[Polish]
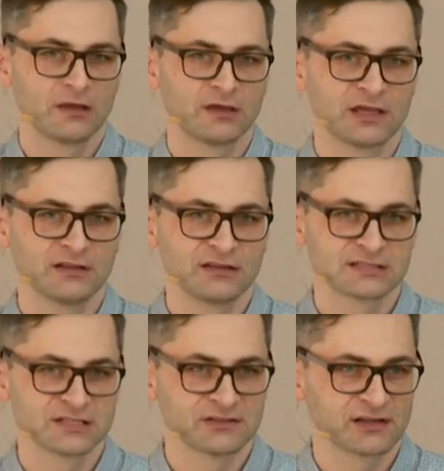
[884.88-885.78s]
I kiedy
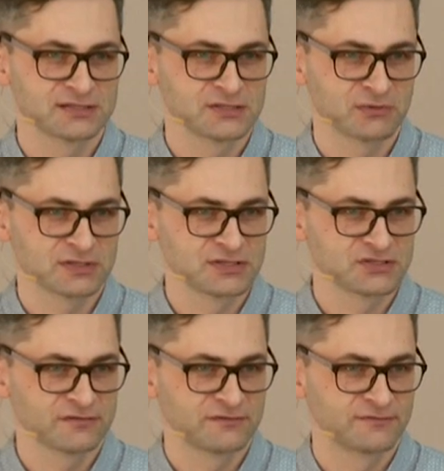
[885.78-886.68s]
jesteś w takiej sytuacji,
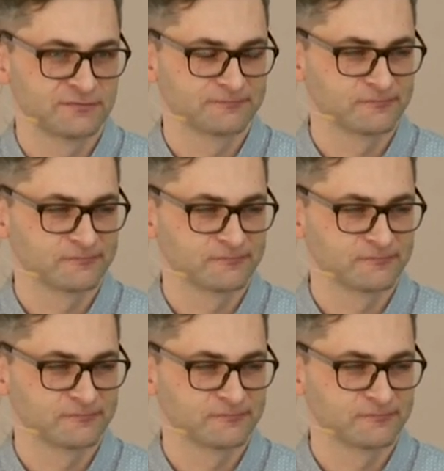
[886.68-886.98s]
że, w,